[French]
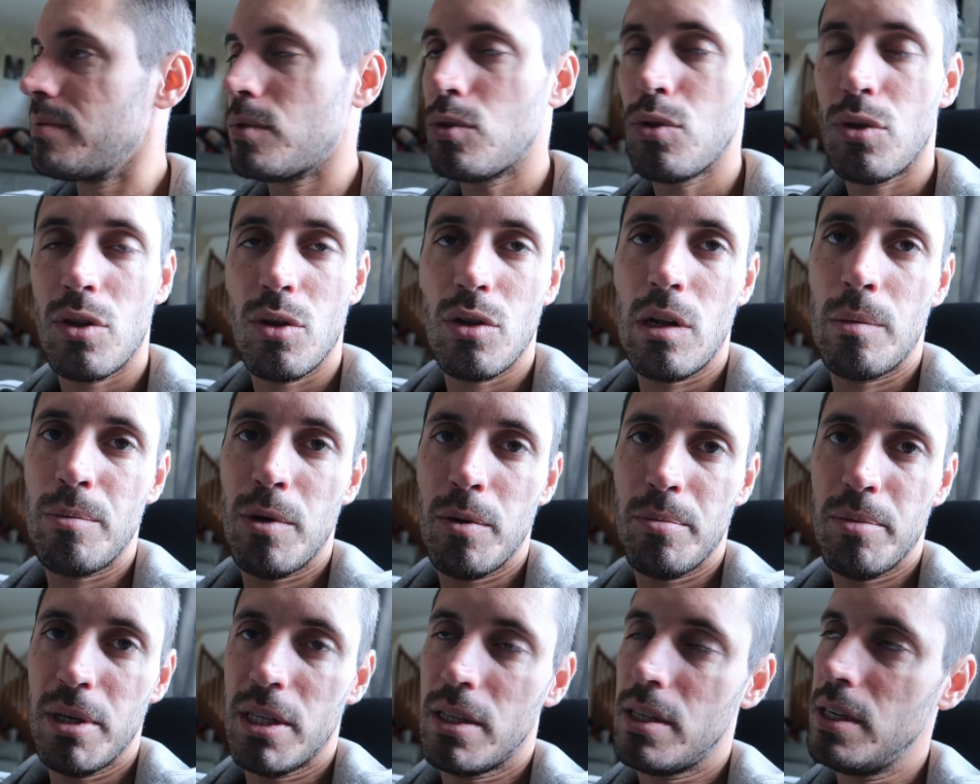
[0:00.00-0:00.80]

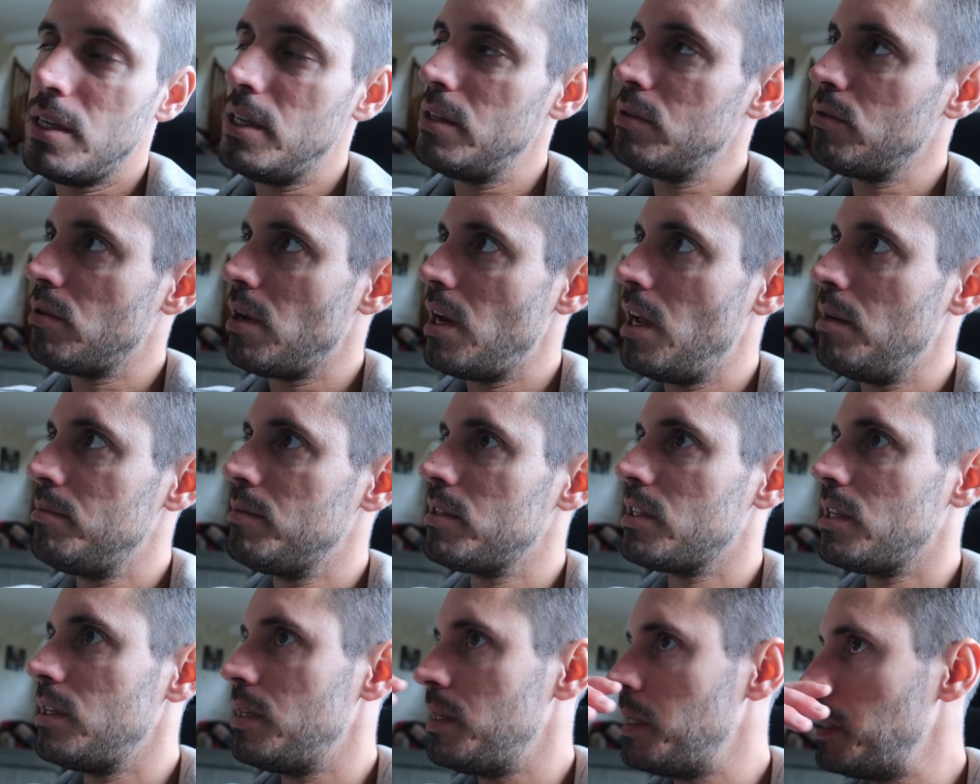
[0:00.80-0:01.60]
Totalement pété, une lame
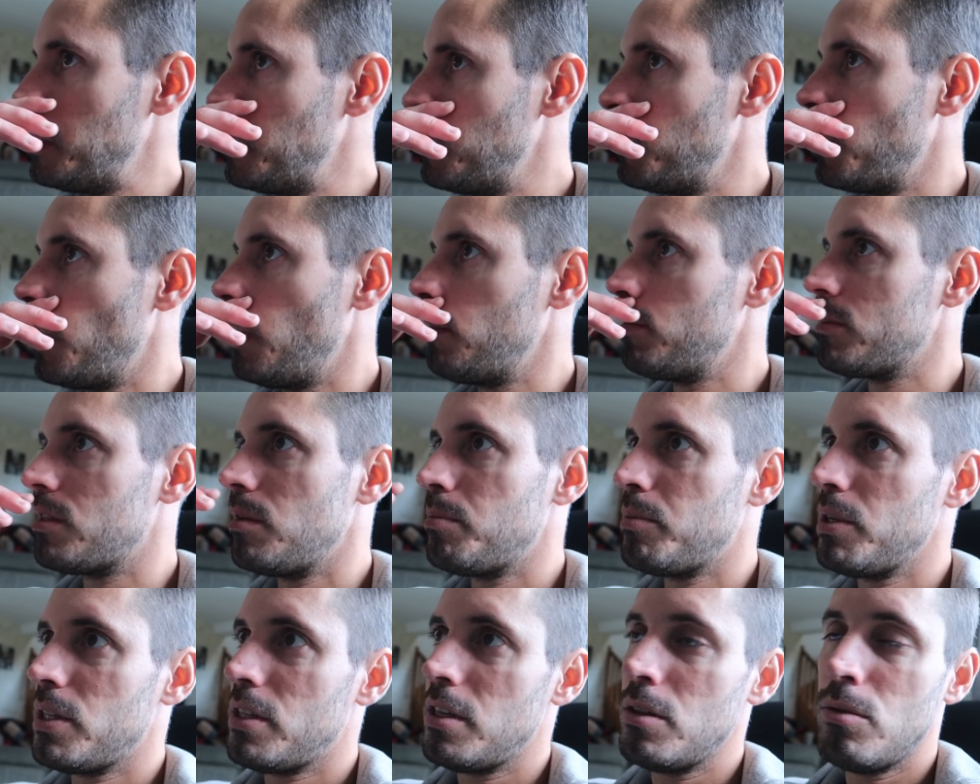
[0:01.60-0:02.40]
s'est
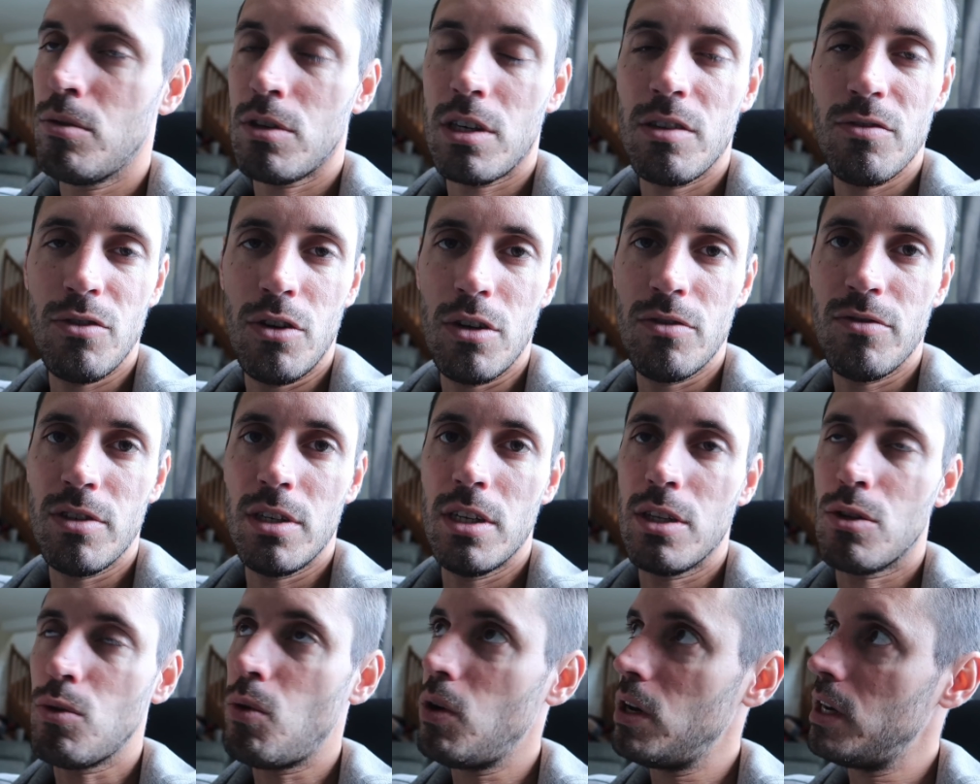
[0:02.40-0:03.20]
pété, donc ils vont relever
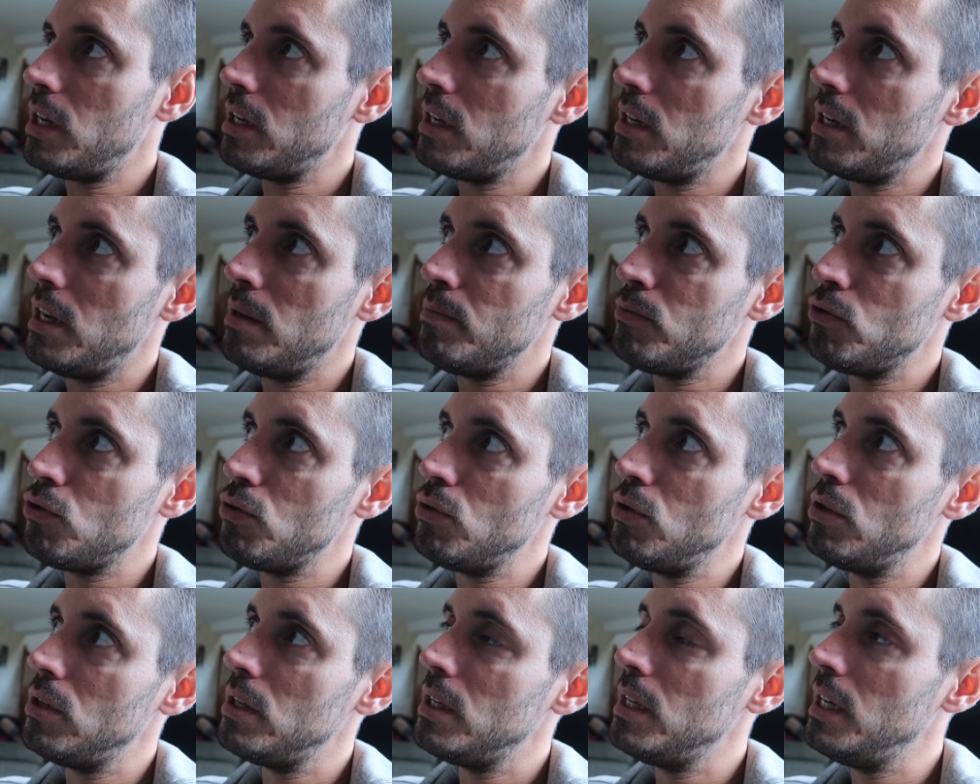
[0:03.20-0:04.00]
les trois lames du
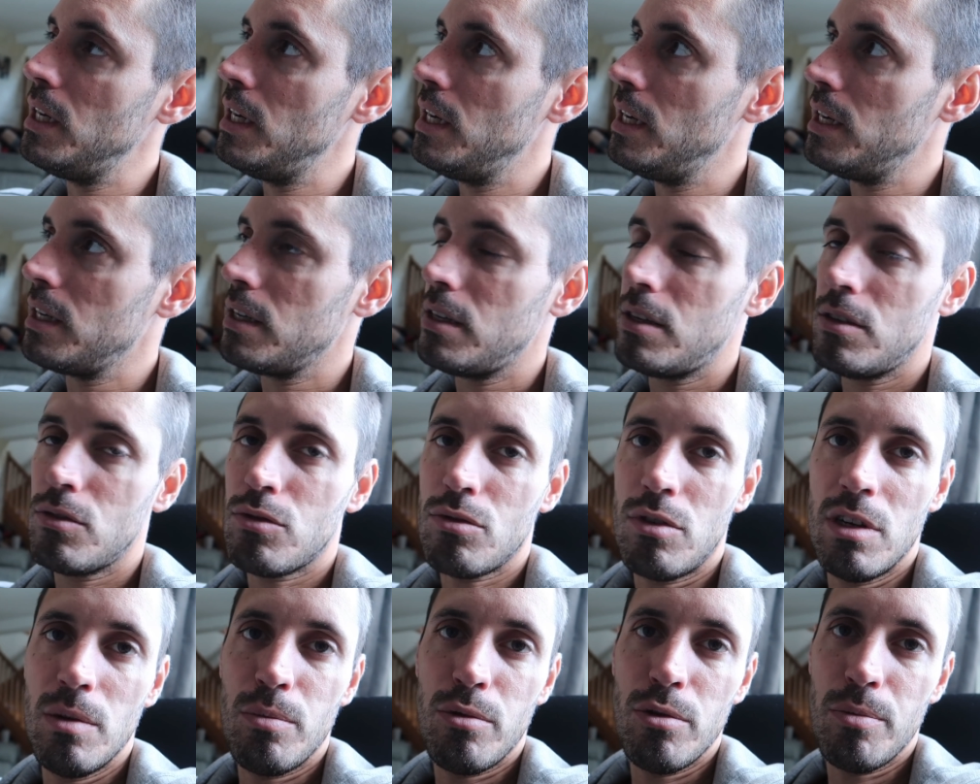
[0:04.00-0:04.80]
haut, qui
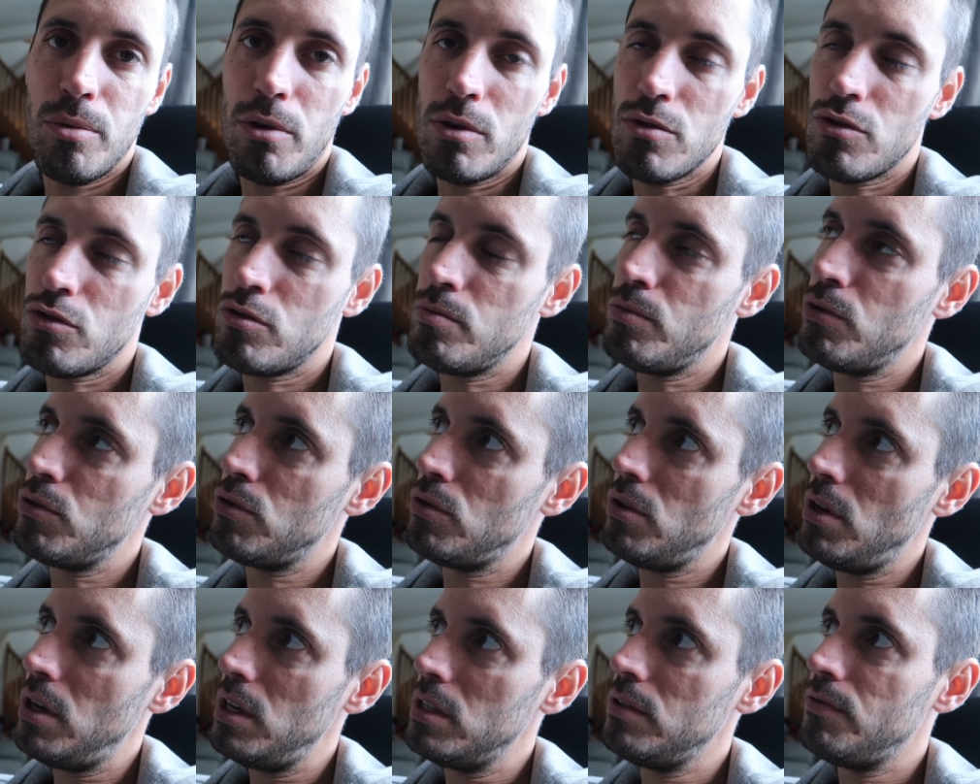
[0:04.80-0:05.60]
sont les plus proches du
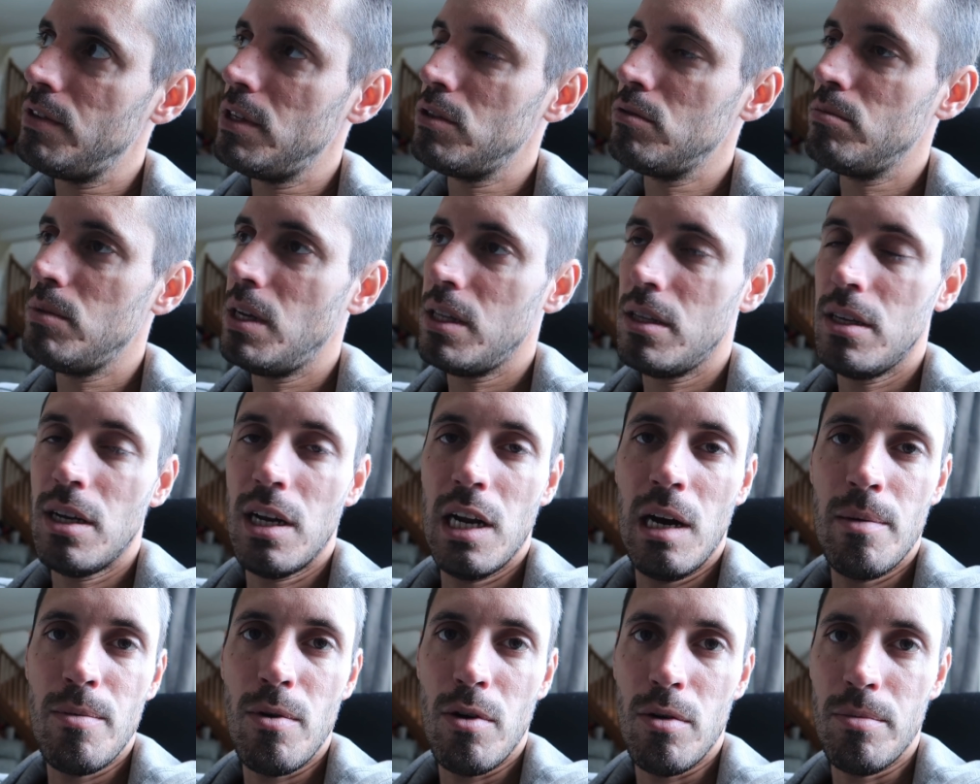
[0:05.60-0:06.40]
moteur. Il va nous mettre des
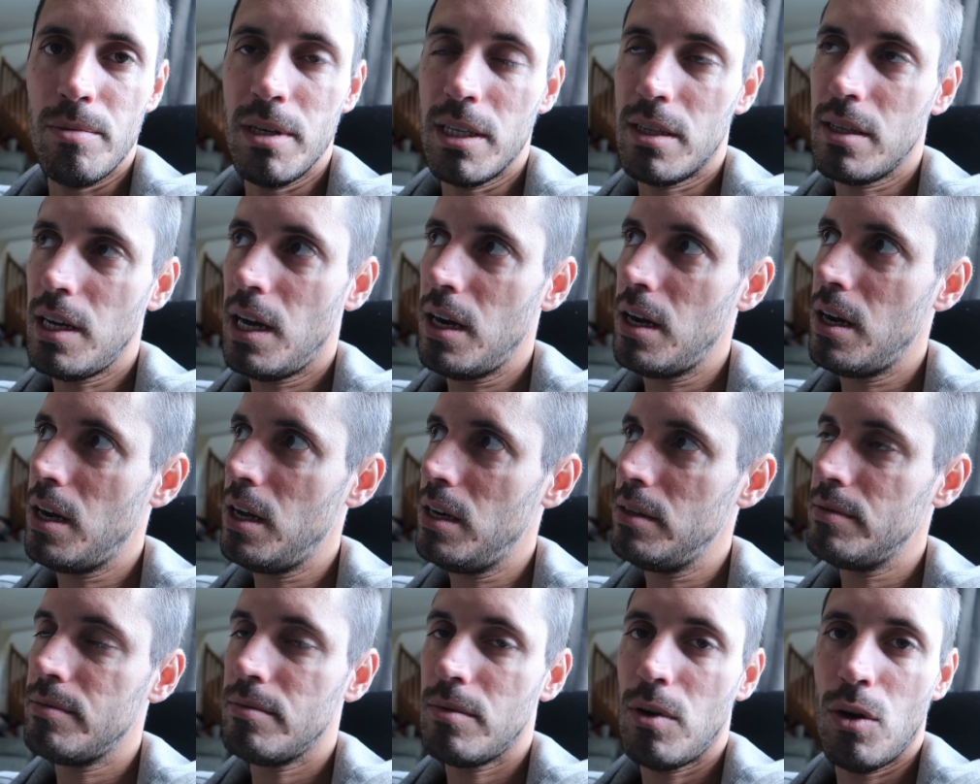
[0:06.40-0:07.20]
lames en métal,
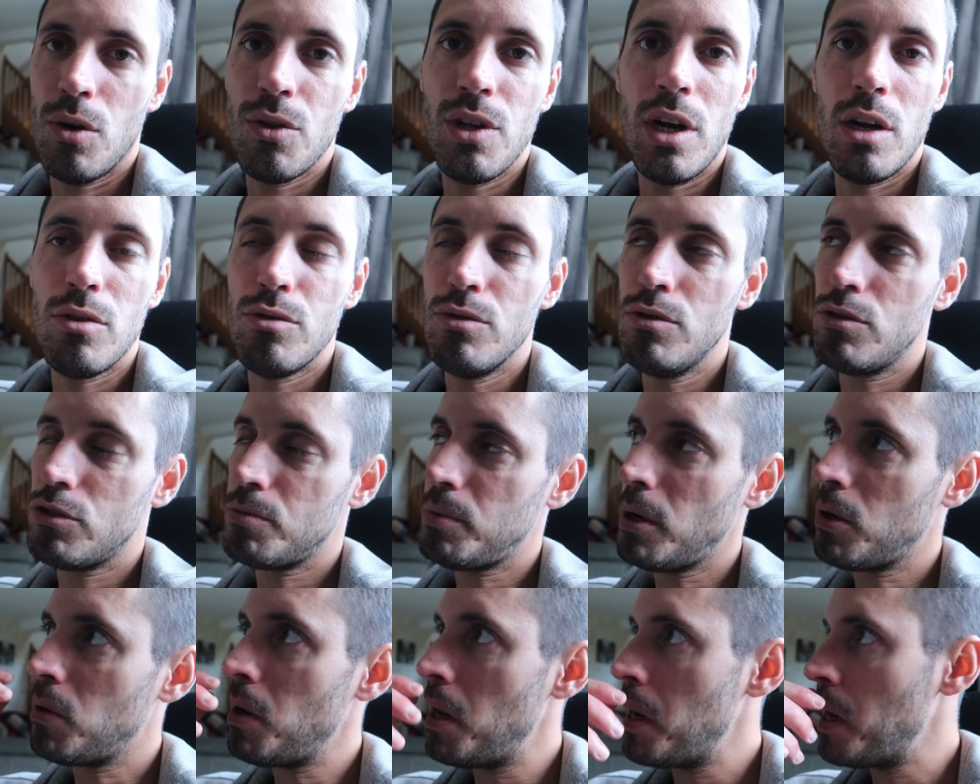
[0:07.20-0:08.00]
là, en alu,
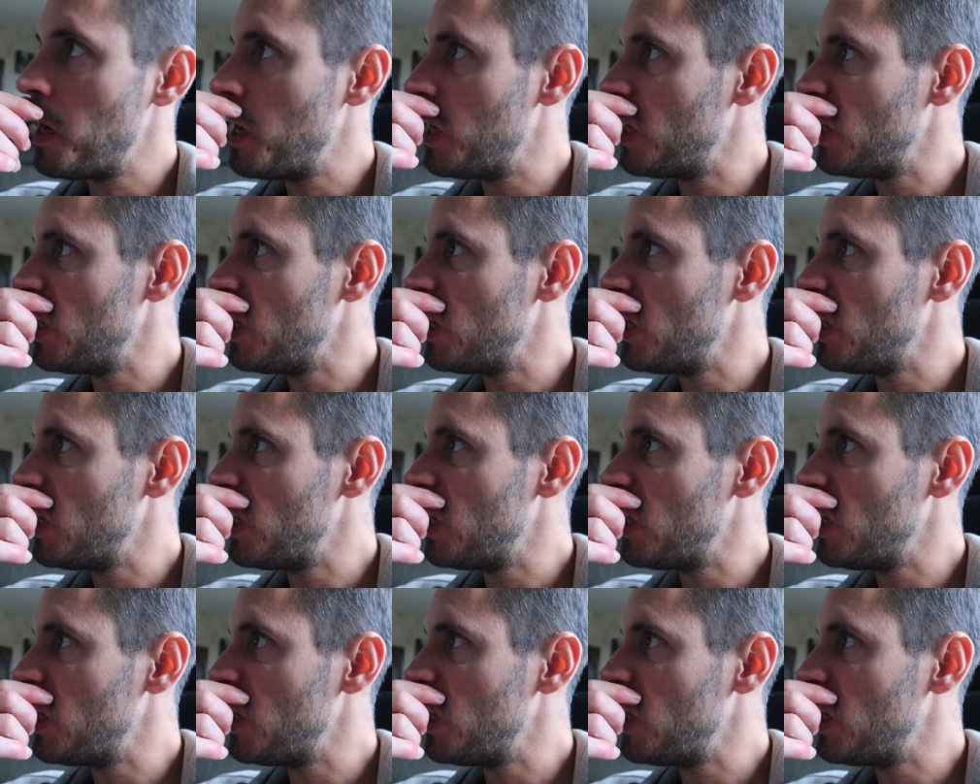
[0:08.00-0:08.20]
je sais quoi.